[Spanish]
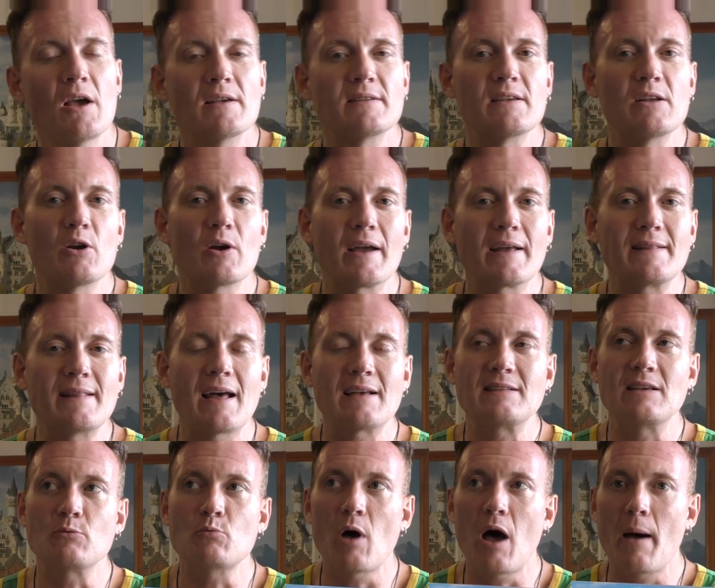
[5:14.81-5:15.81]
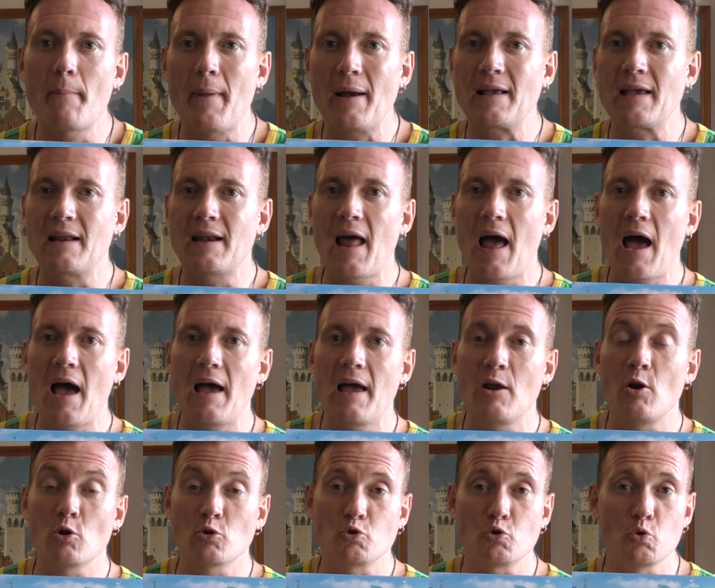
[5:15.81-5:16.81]
sino que está situada más que nada
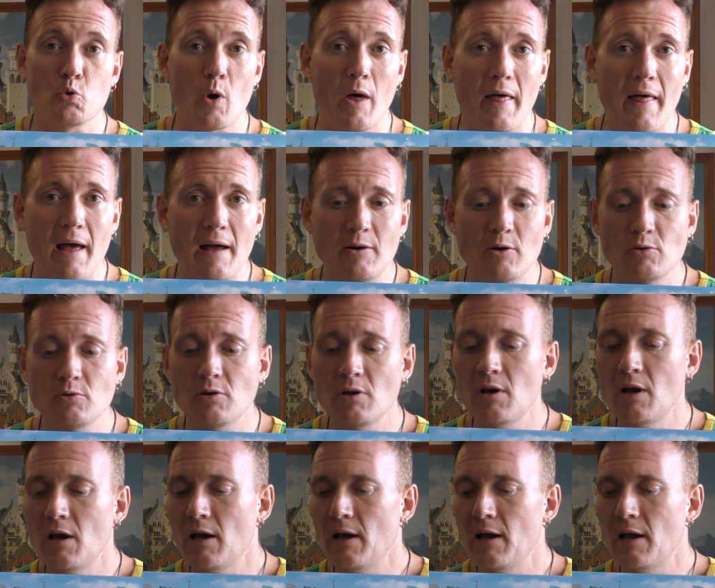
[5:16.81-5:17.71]
en los ciudadanos